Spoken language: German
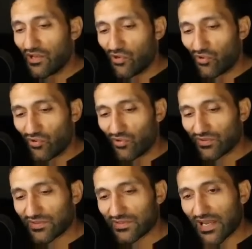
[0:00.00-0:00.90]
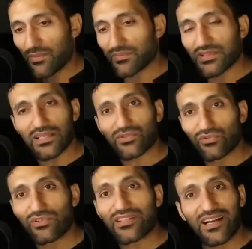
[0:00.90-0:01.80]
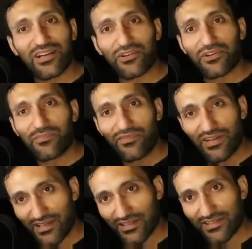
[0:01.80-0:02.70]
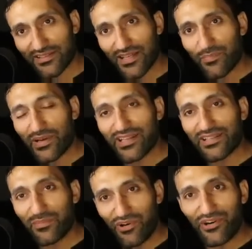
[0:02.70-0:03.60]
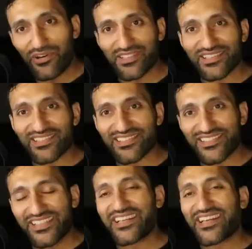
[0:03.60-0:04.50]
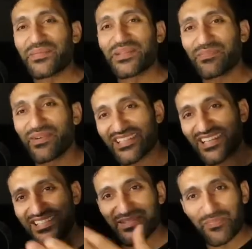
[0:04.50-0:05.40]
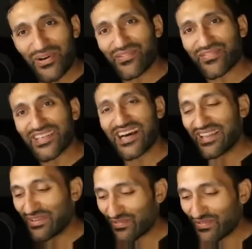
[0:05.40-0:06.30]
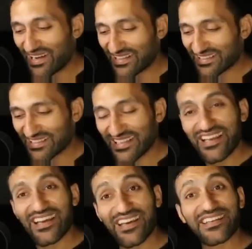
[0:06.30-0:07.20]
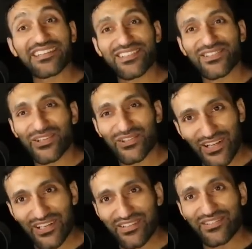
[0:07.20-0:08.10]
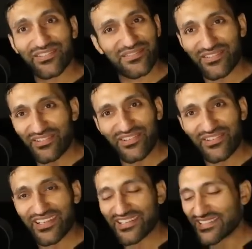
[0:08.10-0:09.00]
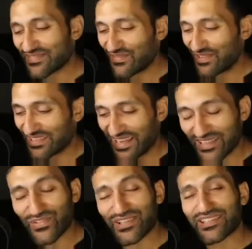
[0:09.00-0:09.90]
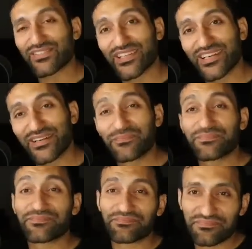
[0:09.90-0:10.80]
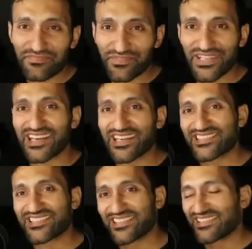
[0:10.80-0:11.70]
Und sie haben seinen Sohn nicht angenommen, weil sein Bein gebrochen ist. Und dann kamen die ganzen Bauern wieder an und fragten, hey, das ist doch toll, oder nicht? Und er antwortete wieder, vielleicht.